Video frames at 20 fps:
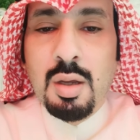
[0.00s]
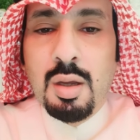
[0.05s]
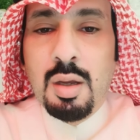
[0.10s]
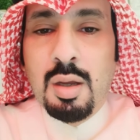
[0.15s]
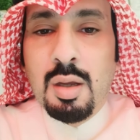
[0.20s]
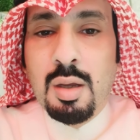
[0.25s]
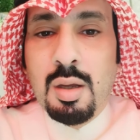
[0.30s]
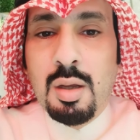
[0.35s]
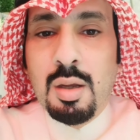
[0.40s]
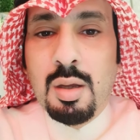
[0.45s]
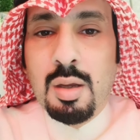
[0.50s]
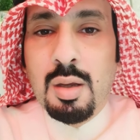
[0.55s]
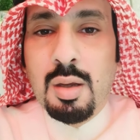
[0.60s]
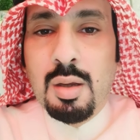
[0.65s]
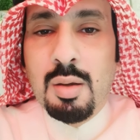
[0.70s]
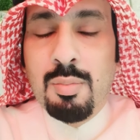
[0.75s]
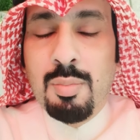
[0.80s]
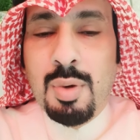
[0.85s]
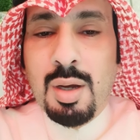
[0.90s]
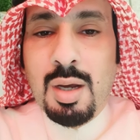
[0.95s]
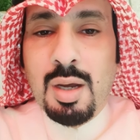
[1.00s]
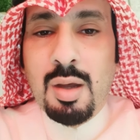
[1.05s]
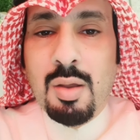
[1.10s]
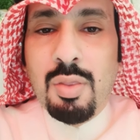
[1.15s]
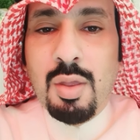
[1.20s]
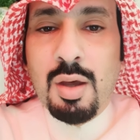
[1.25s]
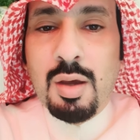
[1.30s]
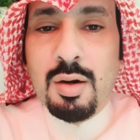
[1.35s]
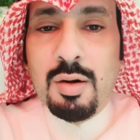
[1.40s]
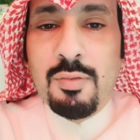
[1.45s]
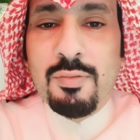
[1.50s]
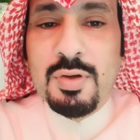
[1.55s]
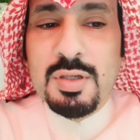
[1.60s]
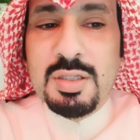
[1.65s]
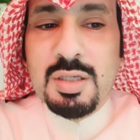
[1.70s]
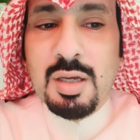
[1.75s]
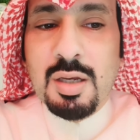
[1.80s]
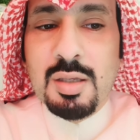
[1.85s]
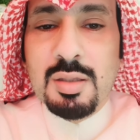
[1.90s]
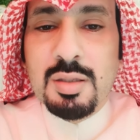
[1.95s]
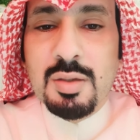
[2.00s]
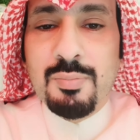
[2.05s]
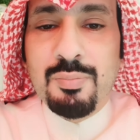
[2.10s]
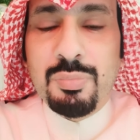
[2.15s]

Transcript: آه، ما ظهر الفساد